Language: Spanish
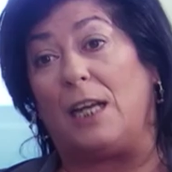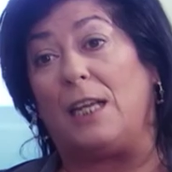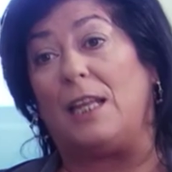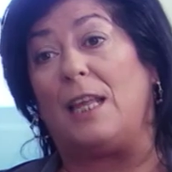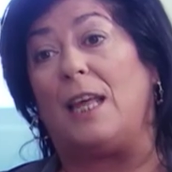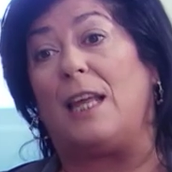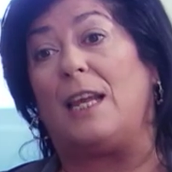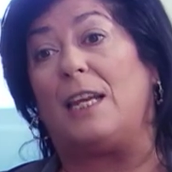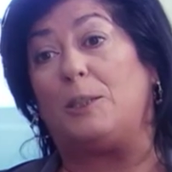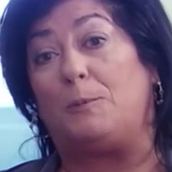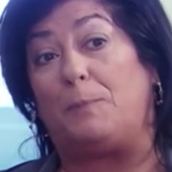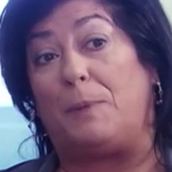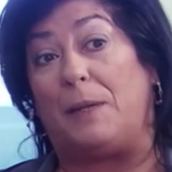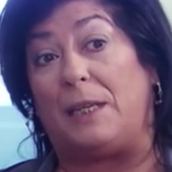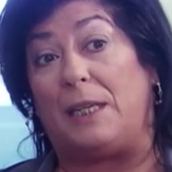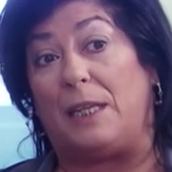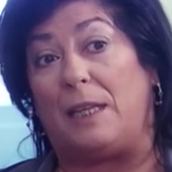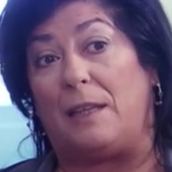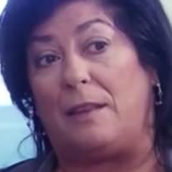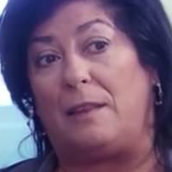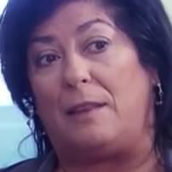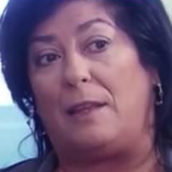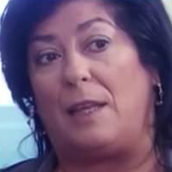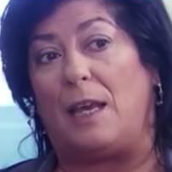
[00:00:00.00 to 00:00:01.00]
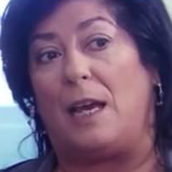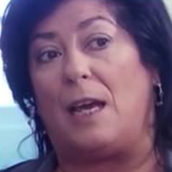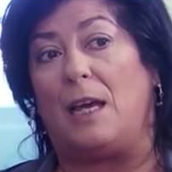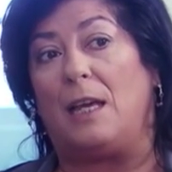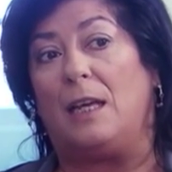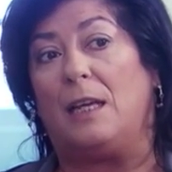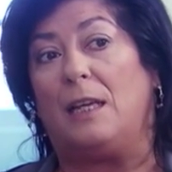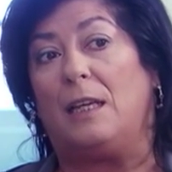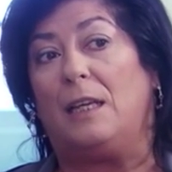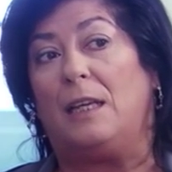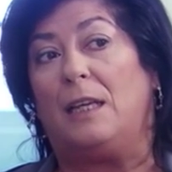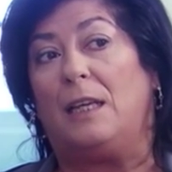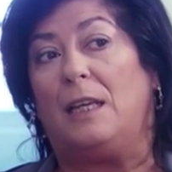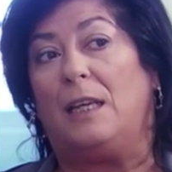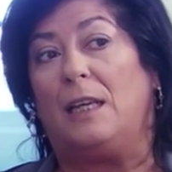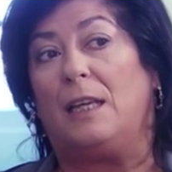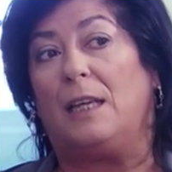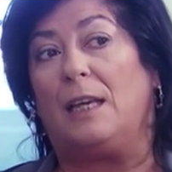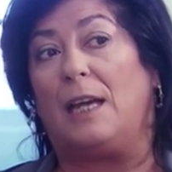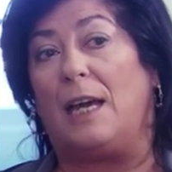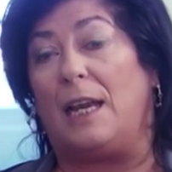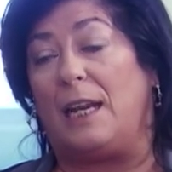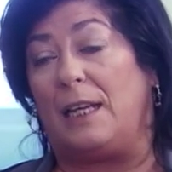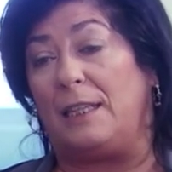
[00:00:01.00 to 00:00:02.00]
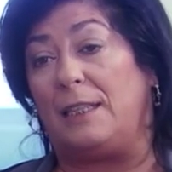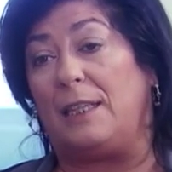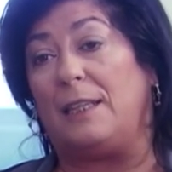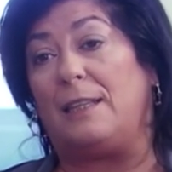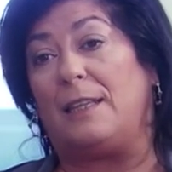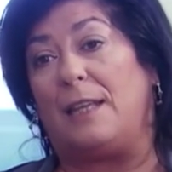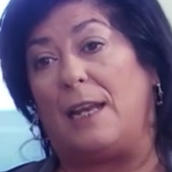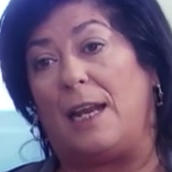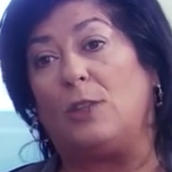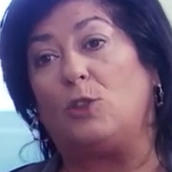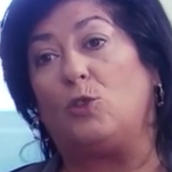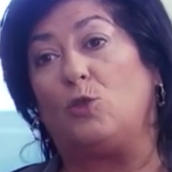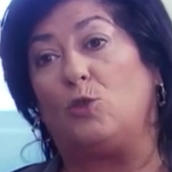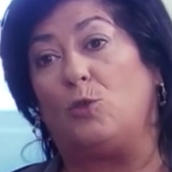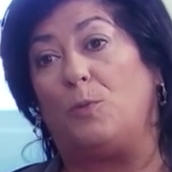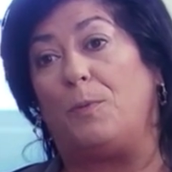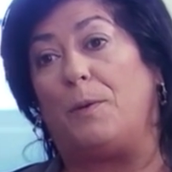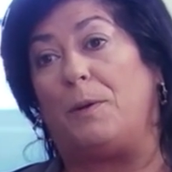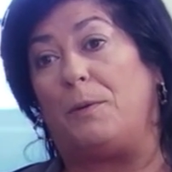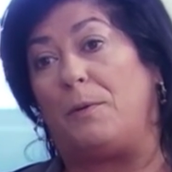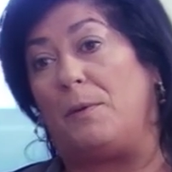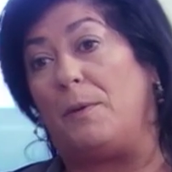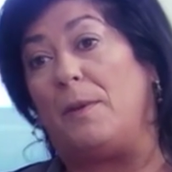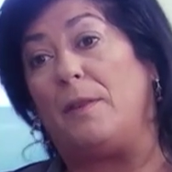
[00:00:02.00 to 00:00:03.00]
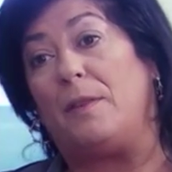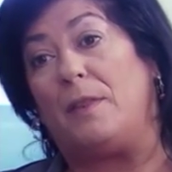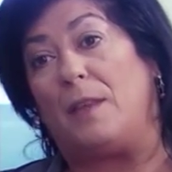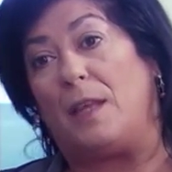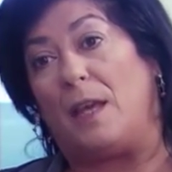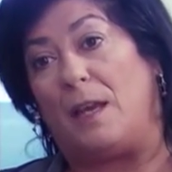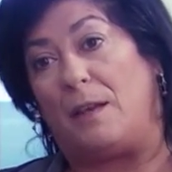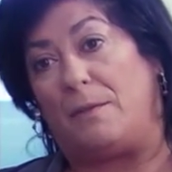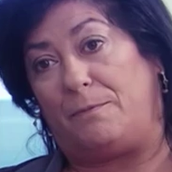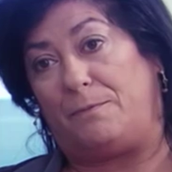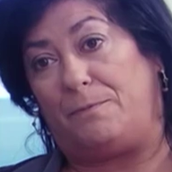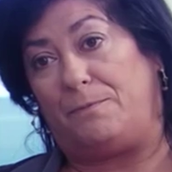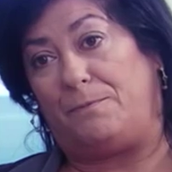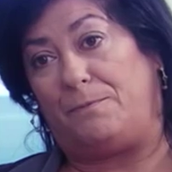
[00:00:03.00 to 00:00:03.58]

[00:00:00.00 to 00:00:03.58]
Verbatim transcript: calidad de la experiencia garantizará su supervivencia.